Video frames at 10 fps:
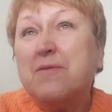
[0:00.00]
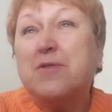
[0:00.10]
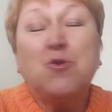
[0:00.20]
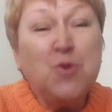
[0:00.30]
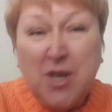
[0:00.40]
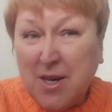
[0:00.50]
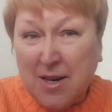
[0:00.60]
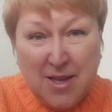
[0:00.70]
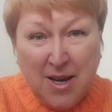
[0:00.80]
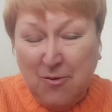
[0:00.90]
В Сочи
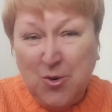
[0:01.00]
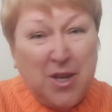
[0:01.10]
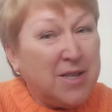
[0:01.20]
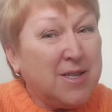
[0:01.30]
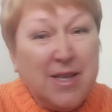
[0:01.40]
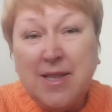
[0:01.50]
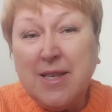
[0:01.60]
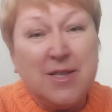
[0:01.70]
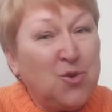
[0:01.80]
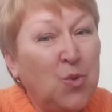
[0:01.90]
как таковой
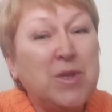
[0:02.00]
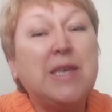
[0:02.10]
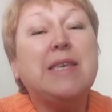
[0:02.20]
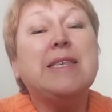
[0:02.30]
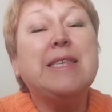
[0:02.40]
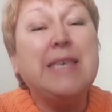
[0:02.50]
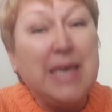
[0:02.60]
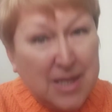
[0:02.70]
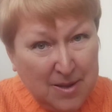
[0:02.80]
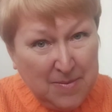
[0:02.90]
транзитной зоны
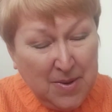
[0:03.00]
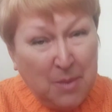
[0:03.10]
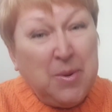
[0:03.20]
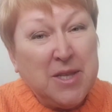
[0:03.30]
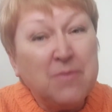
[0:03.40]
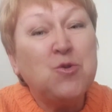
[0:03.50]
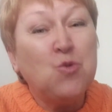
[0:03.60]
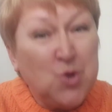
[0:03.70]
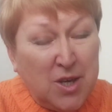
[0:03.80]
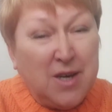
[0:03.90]
нет. Об этом
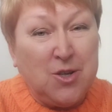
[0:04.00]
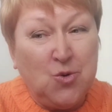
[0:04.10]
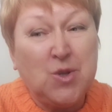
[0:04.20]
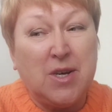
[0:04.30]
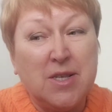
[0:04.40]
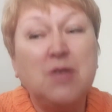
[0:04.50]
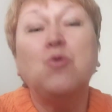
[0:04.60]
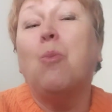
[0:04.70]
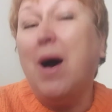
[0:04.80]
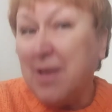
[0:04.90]
тоже я хочу сказать,
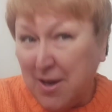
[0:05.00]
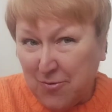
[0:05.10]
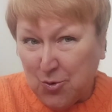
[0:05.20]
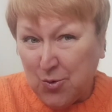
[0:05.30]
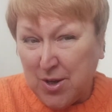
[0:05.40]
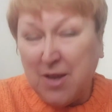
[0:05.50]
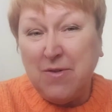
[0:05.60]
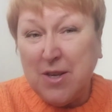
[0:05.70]
но ну, мало ли вдруг это